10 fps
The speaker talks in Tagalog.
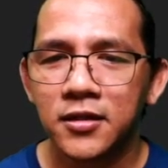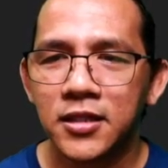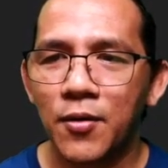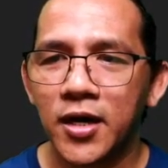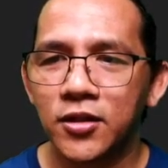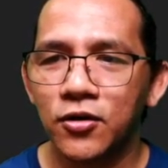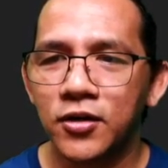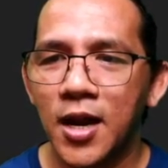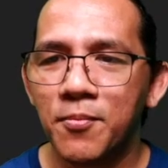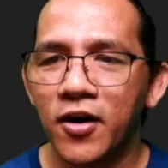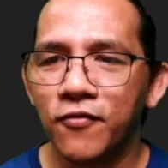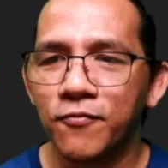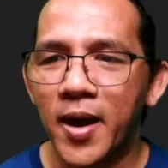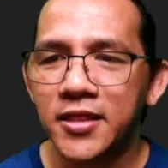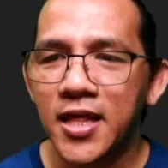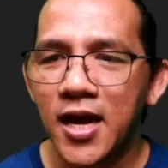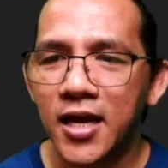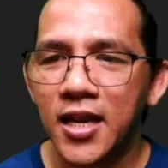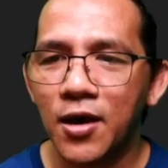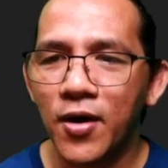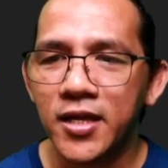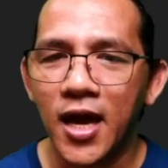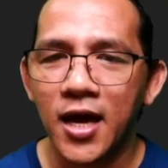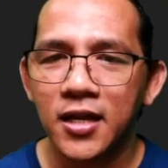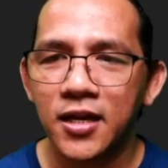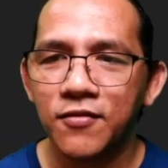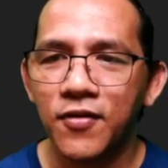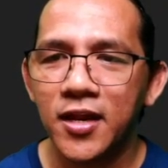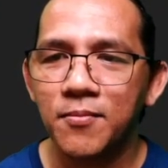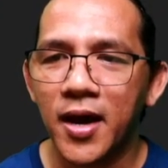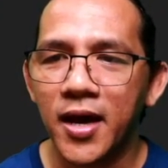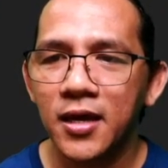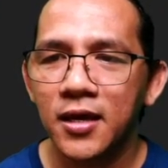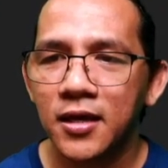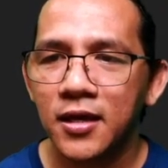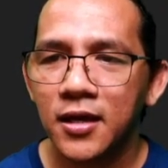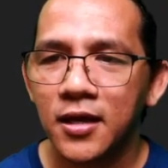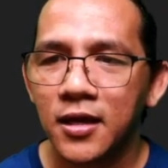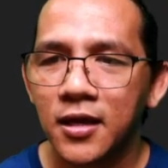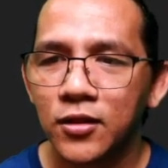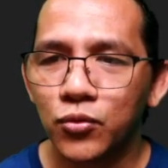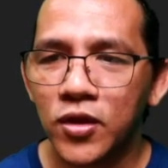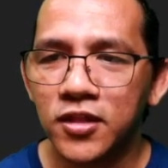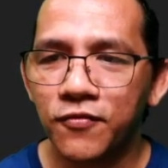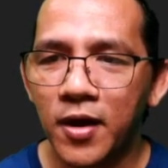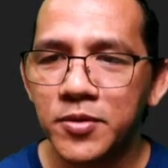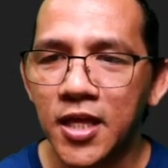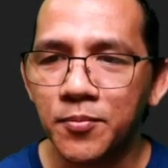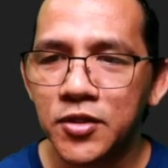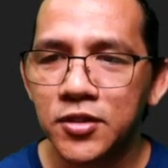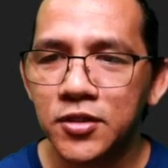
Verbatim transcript: tawag dito, number of baitang ang ginawa niya divided by 25 steps.